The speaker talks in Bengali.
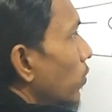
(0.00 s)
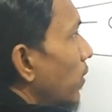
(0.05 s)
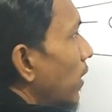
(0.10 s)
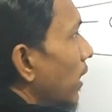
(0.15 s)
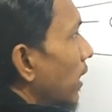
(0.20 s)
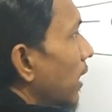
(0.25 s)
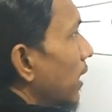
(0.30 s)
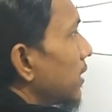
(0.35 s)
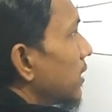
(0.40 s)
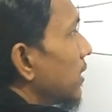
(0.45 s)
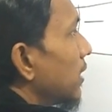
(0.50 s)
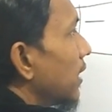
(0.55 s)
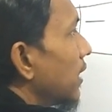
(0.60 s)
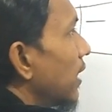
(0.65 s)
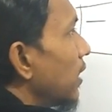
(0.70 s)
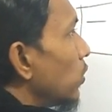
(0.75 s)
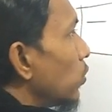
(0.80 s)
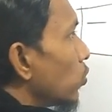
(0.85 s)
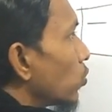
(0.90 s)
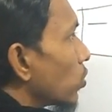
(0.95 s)
ফাঁকা আছে
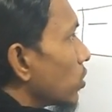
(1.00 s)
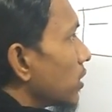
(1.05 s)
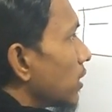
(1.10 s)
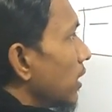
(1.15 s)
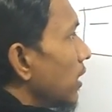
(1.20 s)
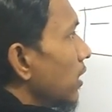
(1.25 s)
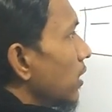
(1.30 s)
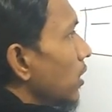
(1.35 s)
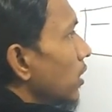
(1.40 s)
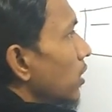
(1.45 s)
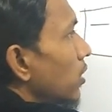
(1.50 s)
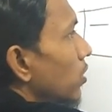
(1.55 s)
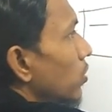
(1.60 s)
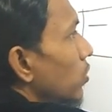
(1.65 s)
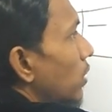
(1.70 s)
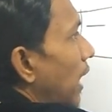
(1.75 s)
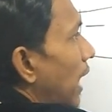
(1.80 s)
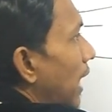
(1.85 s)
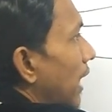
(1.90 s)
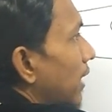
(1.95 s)
এই দুটোতে
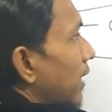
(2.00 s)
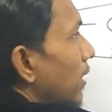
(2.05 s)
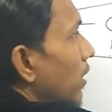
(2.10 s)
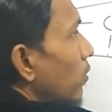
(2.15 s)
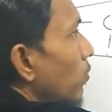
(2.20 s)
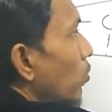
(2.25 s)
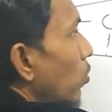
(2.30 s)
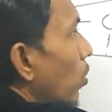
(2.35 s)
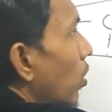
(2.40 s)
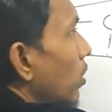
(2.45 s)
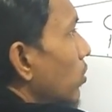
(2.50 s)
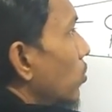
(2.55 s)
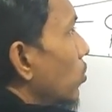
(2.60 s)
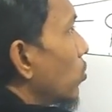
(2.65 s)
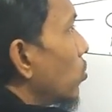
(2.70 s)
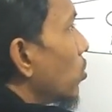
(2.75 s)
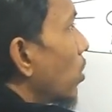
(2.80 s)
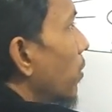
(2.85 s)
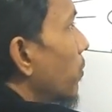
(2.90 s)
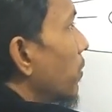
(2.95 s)
অ্যালকিন মূলক
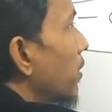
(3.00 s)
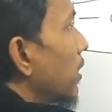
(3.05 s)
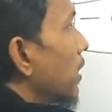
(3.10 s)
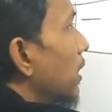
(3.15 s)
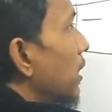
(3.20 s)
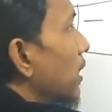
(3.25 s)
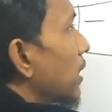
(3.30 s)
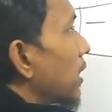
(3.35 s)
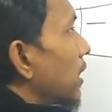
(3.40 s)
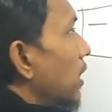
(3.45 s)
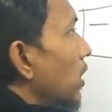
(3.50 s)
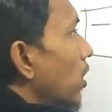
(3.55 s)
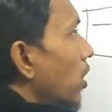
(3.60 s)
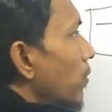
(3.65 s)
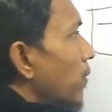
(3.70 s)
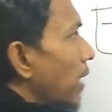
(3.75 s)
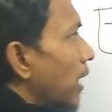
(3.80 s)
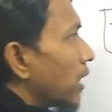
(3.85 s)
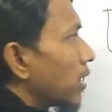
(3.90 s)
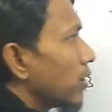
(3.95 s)
যুক্ত হবে
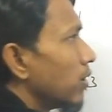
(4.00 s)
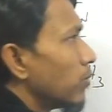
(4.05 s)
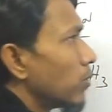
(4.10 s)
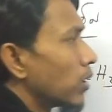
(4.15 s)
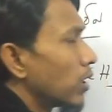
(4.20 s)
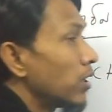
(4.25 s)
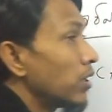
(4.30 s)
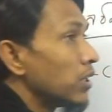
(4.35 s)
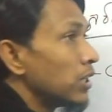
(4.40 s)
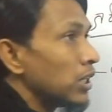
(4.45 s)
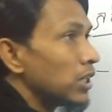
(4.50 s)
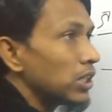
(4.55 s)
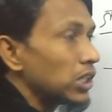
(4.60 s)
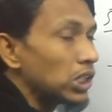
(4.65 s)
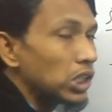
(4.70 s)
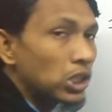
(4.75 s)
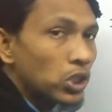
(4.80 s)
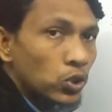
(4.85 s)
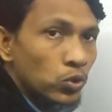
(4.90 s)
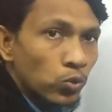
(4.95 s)
কীরকম অ্যালকিন মূলক
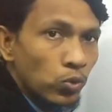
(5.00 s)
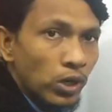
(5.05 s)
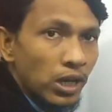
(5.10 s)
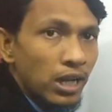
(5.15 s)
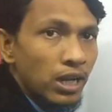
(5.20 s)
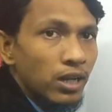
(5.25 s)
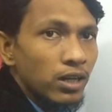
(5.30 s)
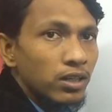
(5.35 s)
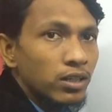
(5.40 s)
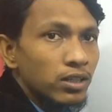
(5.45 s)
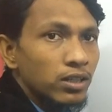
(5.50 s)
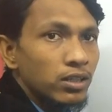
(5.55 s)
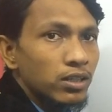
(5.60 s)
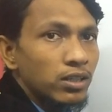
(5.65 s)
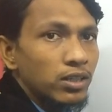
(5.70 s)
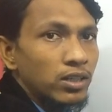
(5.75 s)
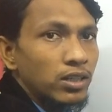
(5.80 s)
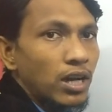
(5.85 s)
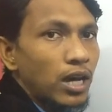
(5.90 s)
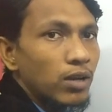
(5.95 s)
ইকুয়াল
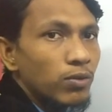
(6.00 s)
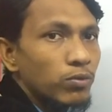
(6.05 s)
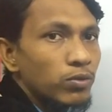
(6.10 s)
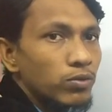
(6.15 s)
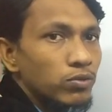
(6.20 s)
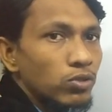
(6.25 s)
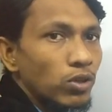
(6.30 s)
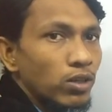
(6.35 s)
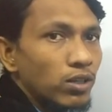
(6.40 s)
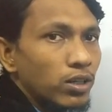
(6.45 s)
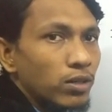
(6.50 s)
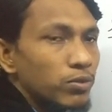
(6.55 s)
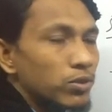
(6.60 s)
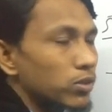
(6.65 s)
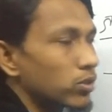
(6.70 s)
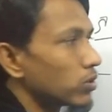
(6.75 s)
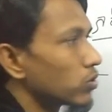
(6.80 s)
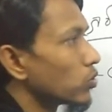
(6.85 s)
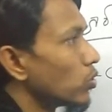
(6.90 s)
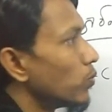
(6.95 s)
কার্বন সংখ্যা
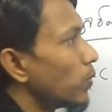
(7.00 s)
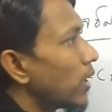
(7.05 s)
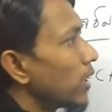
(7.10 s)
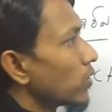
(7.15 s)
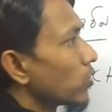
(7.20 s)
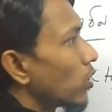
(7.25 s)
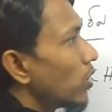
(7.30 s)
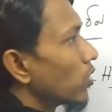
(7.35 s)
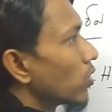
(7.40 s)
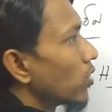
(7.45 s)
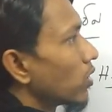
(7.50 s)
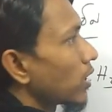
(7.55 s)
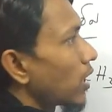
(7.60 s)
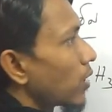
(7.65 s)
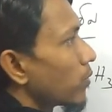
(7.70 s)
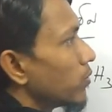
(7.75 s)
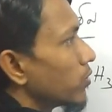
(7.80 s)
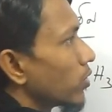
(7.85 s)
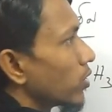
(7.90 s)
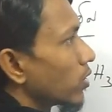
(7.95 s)
বিশেষ সমান সংখ্যক
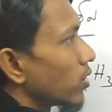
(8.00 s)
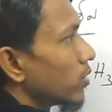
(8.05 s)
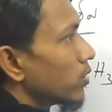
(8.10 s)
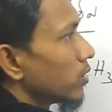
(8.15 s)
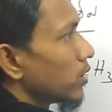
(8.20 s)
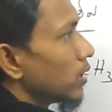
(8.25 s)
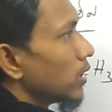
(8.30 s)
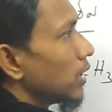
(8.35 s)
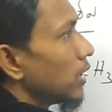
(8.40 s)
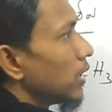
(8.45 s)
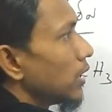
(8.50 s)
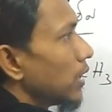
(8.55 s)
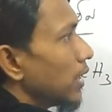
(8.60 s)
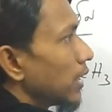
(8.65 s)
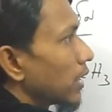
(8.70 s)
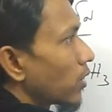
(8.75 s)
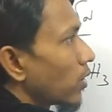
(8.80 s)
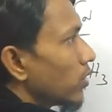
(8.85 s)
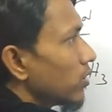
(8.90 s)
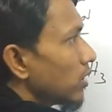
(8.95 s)
কার্বন সংখ্যা আছে
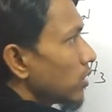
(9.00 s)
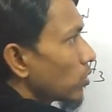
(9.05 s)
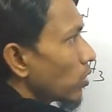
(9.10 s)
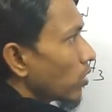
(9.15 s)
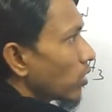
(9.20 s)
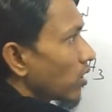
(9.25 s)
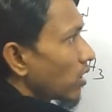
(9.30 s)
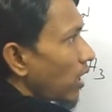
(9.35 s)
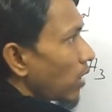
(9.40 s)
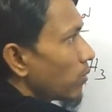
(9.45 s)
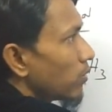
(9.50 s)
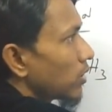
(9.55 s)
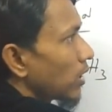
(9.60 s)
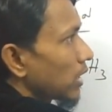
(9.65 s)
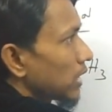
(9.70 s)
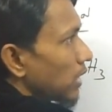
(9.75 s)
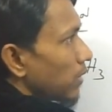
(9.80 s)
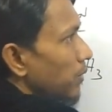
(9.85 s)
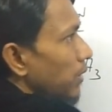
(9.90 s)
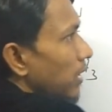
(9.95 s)
এখানে যে সংখ্যক কার্বন
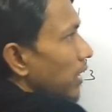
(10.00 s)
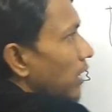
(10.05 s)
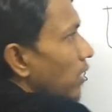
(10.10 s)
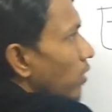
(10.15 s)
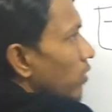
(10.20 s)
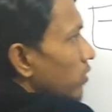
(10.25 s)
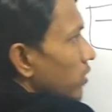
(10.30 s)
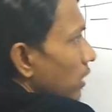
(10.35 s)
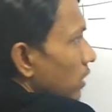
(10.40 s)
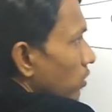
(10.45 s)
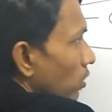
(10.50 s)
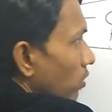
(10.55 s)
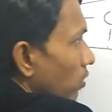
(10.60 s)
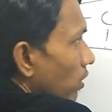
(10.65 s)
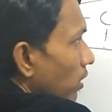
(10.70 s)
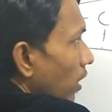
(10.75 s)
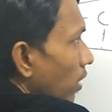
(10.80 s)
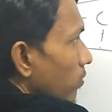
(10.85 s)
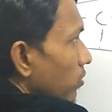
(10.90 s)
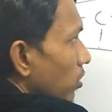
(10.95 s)
থাকতে হবে এখানে সেই
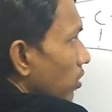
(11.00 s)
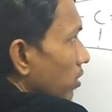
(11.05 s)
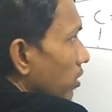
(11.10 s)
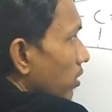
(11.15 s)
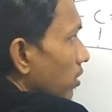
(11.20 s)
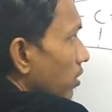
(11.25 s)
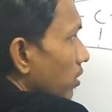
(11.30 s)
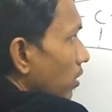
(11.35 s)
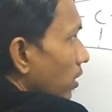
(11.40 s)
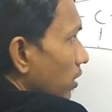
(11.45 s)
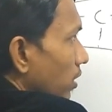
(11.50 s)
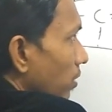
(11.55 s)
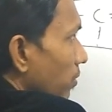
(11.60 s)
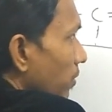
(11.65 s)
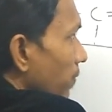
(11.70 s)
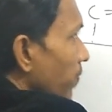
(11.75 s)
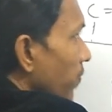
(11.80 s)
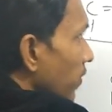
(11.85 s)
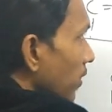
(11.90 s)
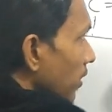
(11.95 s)
সংখ্যক কার্বন সংখ্যা থাকতে
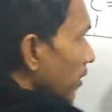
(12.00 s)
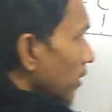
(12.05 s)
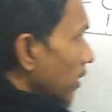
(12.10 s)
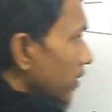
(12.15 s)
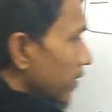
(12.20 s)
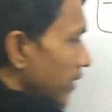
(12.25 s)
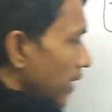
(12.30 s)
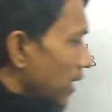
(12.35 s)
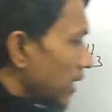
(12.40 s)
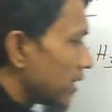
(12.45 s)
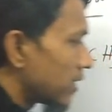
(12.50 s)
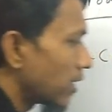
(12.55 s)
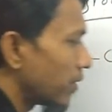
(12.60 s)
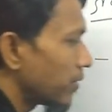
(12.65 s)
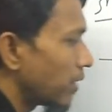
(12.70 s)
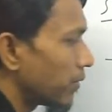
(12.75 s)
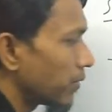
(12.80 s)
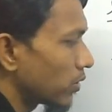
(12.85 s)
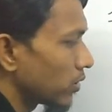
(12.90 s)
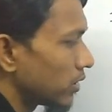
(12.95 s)
হবে তো সেই হিসাবে
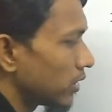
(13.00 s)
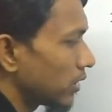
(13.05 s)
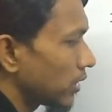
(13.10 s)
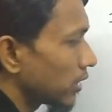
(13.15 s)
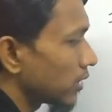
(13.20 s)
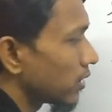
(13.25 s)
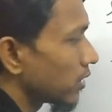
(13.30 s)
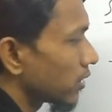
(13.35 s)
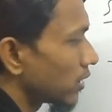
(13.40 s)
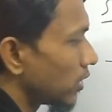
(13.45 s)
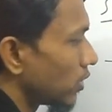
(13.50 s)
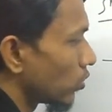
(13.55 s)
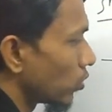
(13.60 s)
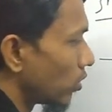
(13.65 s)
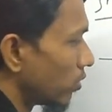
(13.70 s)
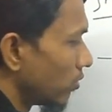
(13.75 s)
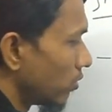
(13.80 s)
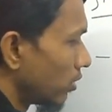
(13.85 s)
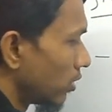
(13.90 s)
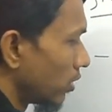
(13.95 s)
আমি যে এই যে
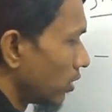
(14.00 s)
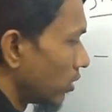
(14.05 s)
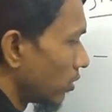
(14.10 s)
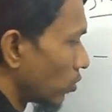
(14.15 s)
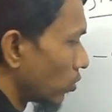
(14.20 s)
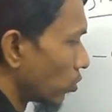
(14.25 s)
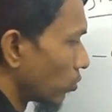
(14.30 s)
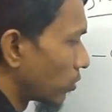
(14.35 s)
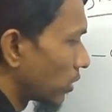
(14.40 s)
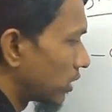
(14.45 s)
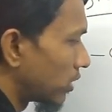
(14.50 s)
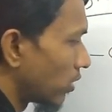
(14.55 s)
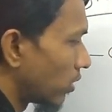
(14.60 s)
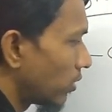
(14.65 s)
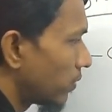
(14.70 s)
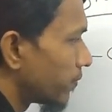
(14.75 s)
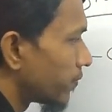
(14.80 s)
কিটোন গ্রুপটা ছিল